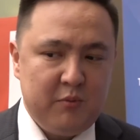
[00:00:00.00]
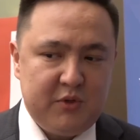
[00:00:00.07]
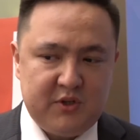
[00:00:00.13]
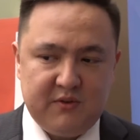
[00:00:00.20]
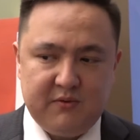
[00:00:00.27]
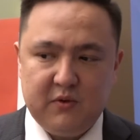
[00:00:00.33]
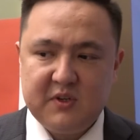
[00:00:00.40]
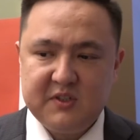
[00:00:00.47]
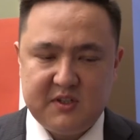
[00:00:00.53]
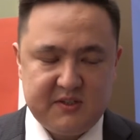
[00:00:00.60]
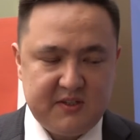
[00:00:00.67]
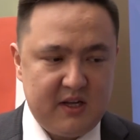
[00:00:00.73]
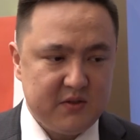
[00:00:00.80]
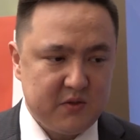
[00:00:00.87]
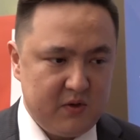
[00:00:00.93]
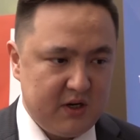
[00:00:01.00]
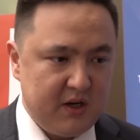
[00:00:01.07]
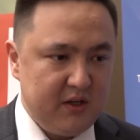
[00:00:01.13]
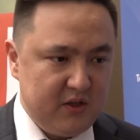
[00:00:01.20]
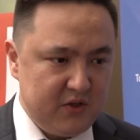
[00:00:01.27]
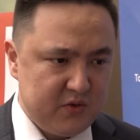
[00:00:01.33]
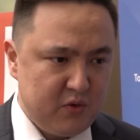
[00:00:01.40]
пищевую казахстанскую
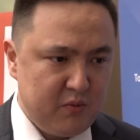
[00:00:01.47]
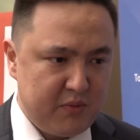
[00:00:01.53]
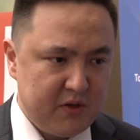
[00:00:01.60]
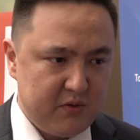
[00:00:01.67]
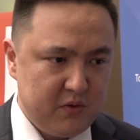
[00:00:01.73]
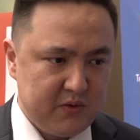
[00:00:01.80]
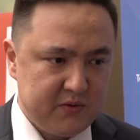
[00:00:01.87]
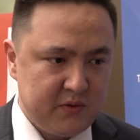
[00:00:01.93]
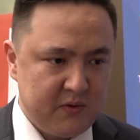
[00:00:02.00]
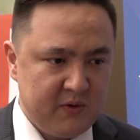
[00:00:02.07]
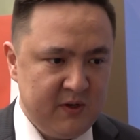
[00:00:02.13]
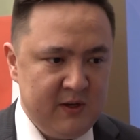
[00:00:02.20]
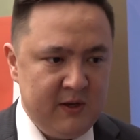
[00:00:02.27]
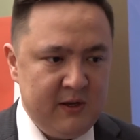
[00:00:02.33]
органическую продукцию.